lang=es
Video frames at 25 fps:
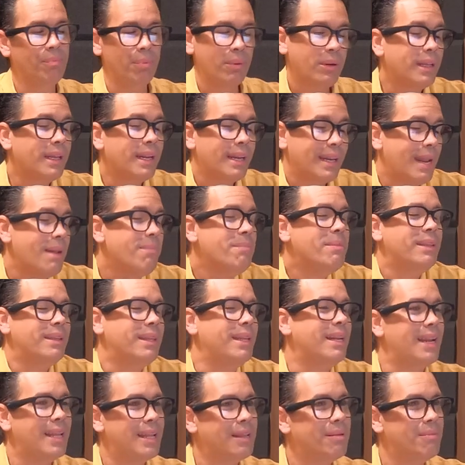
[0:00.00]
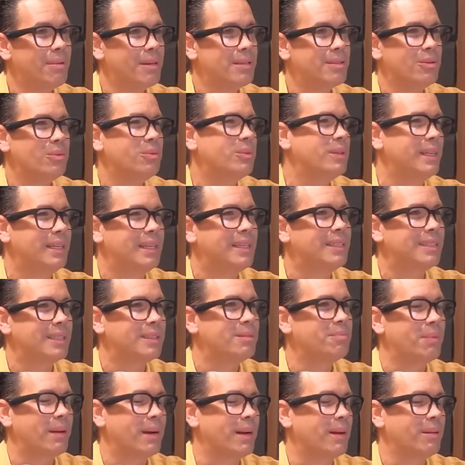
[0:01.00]
Porque realmente nada más lo
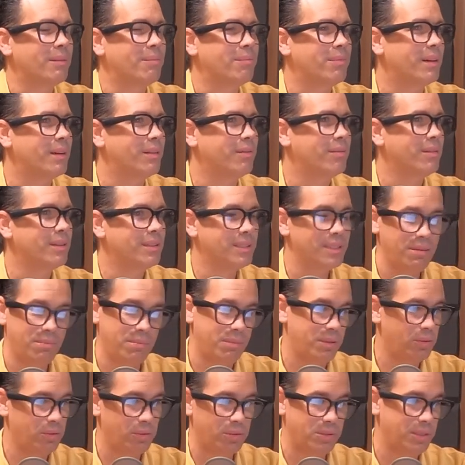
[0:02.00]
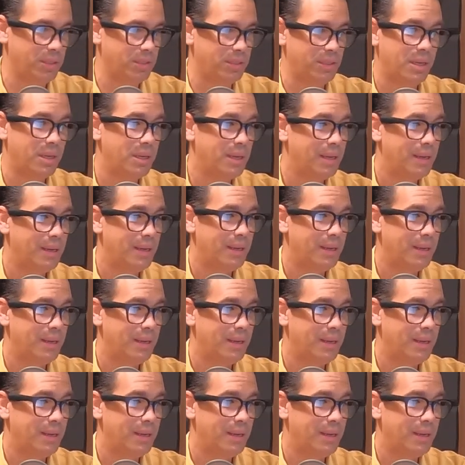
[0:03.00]
utilizas para, para WhatsApp. Entonces,